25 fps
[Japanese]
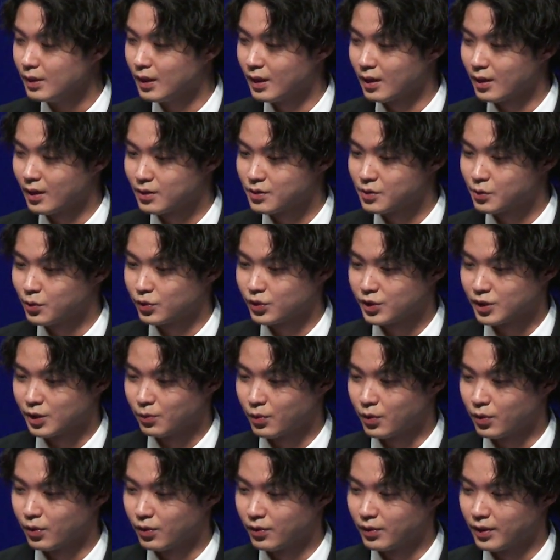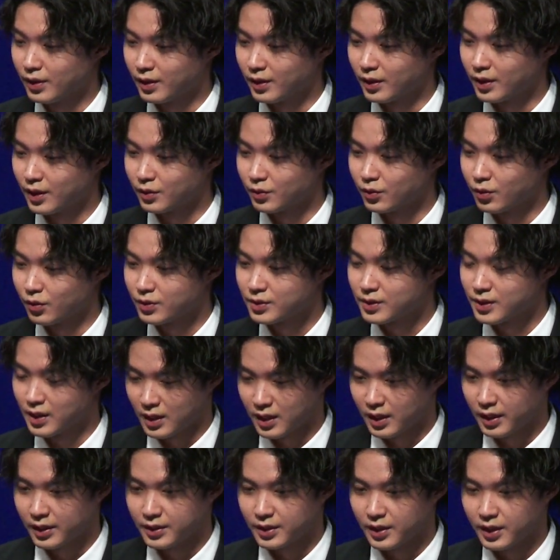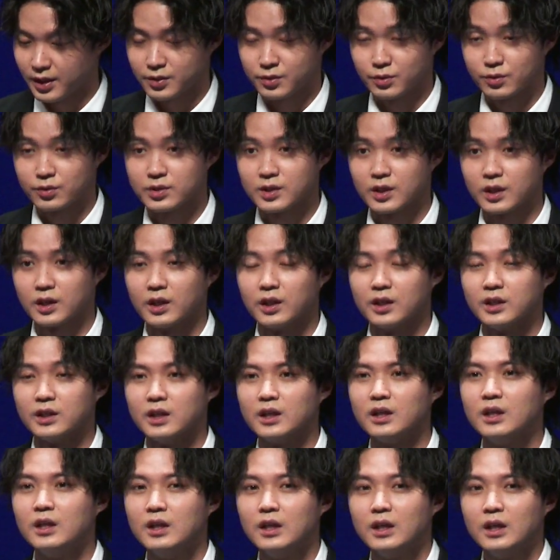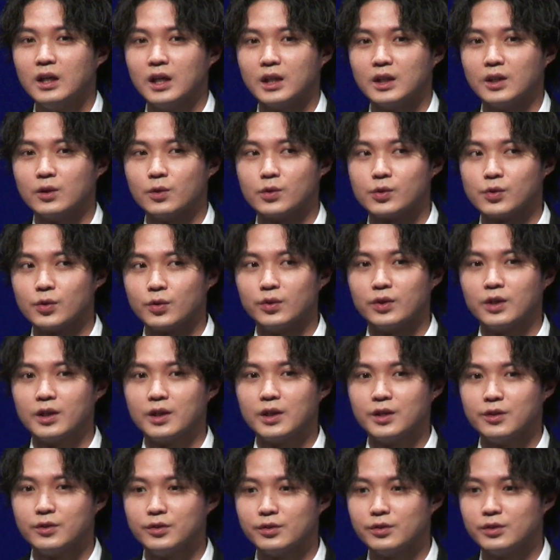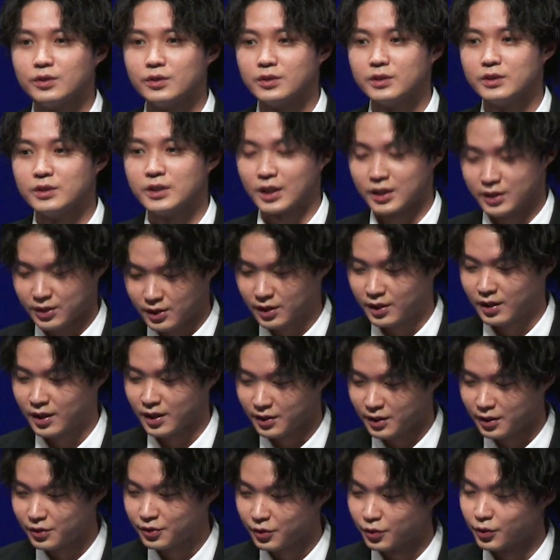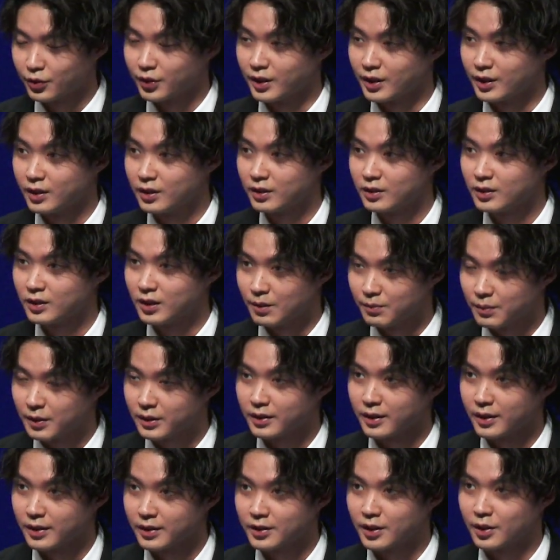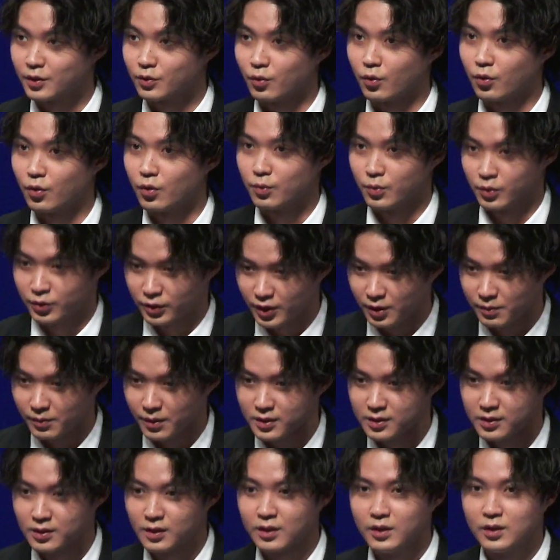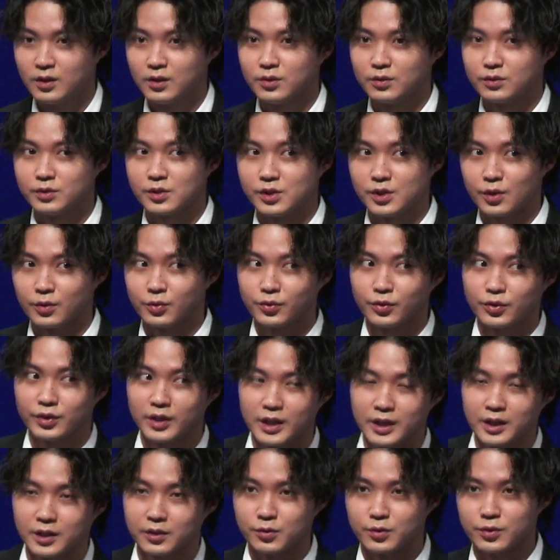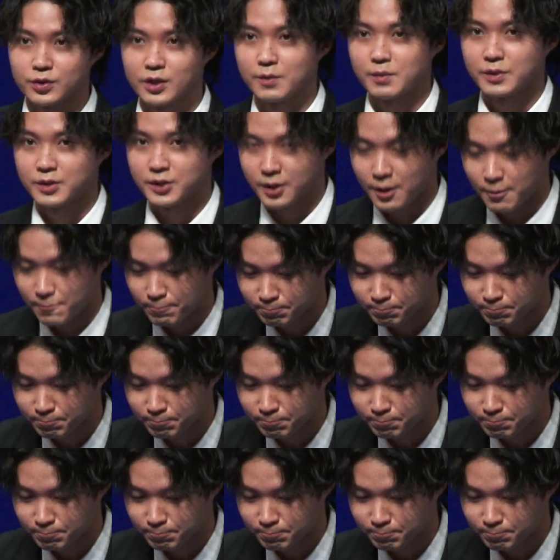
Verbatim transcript: えー、少しでも映画の世界映像の世界に花を添えられる役者であれるように頑張っていきたいと思っています本日は本当にありがとうございました